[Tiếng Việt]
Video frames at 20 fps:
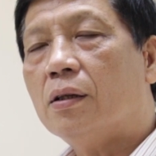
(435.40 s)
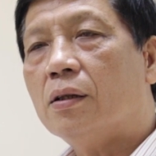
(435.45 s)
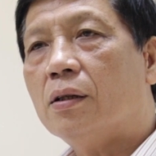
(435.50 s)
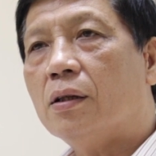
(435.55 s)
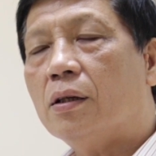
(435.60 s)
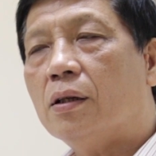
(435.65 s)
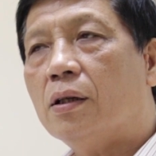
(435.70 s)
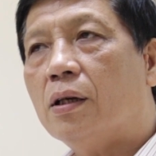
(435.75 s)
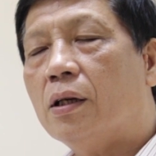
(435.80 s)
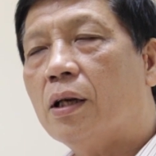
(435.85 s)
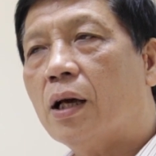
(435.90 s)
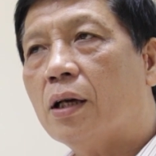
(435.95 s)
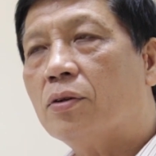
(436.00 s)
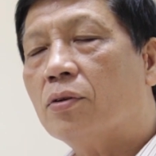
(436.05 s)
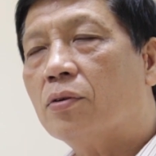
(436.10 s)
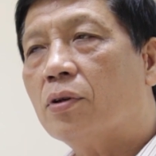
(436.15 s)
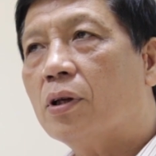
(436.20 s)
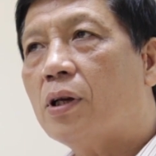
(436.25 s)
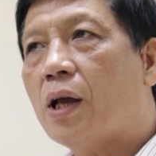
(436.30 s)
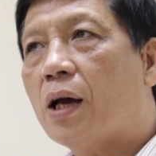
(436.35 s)
Thì hiện nay
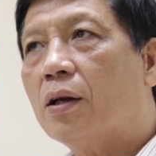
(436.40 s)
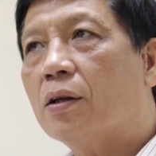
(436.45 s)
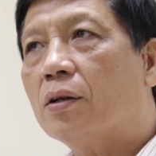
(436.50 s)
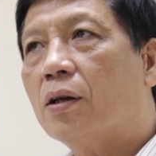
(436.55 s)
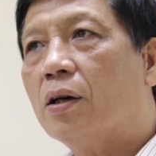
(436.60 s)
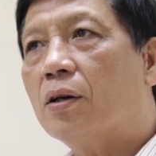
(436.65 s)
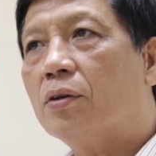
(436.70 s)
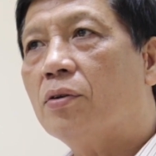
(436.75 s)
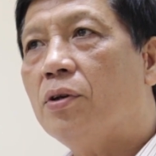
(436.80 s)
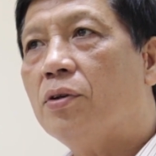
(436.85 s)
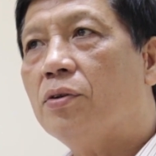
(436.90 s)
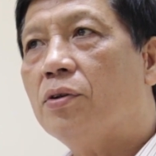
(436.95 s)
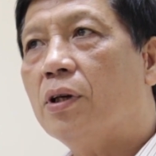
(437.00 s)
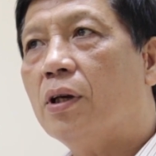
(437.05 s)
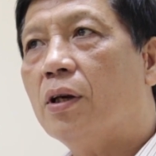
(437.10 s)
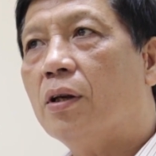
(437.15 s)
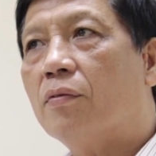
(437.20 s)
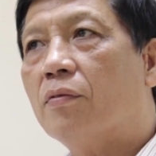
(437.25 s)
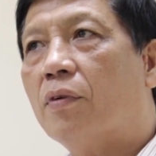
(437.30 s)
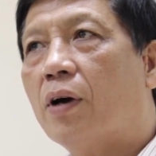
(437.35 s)
chúng tôi đang tuyên
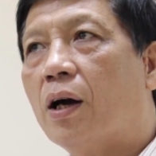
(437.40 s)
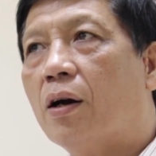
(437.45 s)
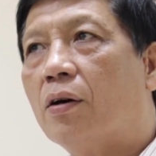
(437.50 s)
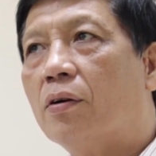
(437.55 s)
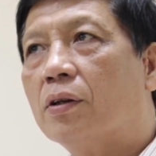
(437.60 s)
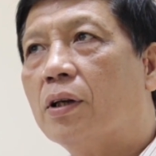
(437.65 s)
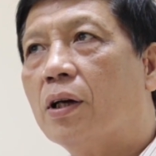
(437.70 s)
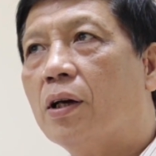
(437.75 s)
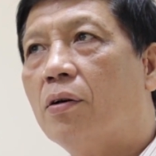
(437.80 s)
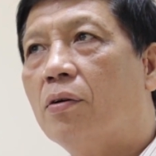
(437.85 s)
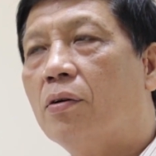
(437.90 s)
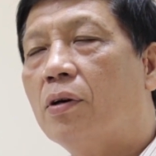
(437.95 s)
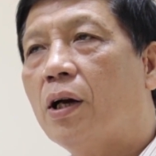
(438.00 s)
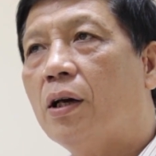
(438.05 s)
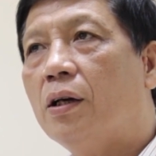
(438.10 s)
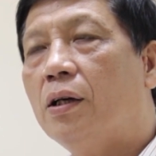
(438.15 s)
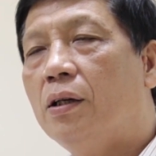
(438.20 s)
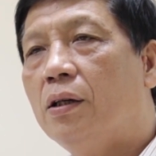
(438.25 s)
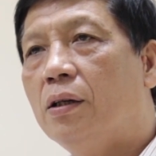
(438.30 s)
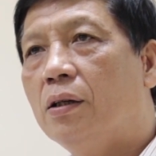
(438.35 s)
truyền vào theo
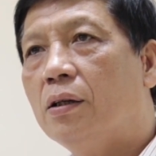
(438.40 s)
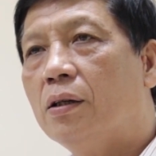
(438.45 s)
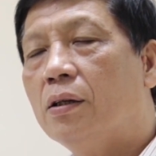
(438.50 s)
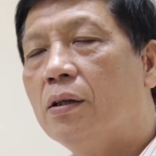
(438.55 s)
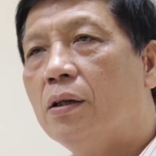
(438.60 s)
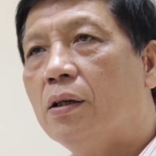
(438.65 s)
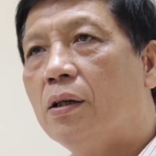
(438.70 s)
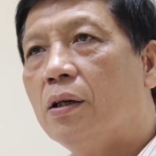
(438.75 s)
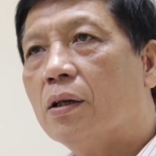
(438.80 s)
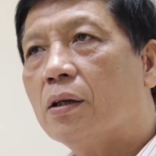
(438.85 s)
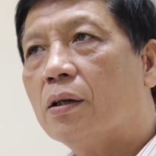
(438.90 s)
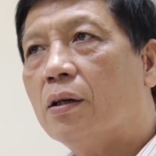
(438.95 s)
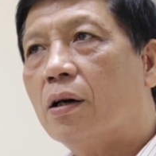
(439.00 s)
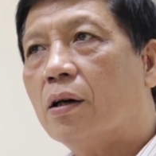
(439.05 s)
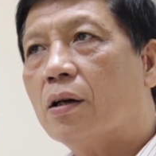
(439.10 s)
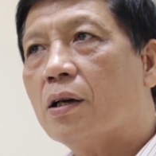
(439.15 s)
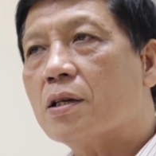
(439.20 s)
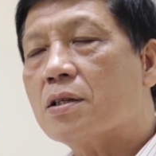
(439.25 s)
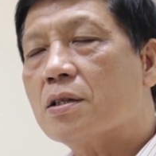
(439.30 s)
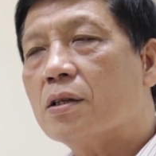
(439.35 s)
cái hướng
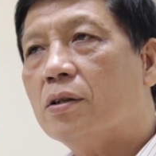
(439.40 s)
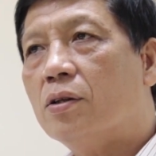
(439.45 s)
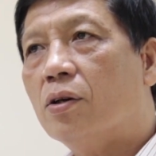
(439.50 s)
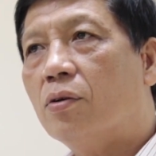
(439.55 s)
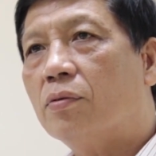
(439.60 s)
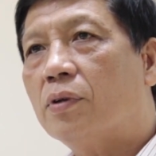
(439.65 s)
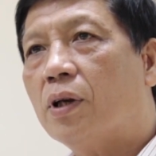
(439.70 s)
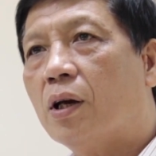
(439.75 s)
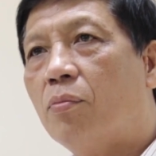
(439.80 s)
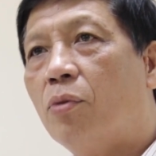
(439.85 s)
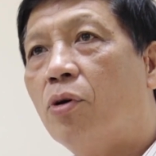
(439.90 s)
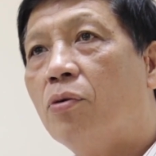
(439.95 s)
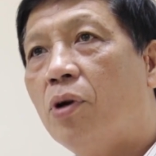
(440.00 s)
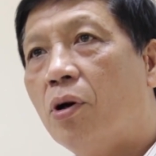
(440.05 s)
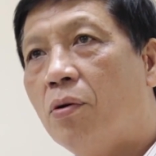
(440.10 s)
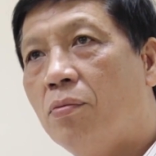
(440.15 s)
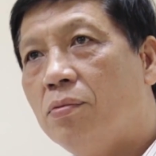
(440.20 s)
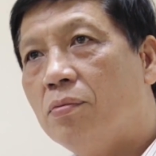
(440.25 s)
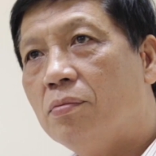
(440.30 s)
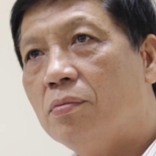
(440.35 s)
đó là sử dụng theo bốn
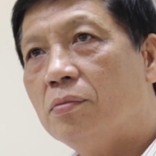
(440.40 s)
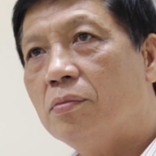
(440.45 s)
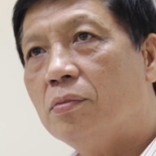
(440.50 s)
đúng.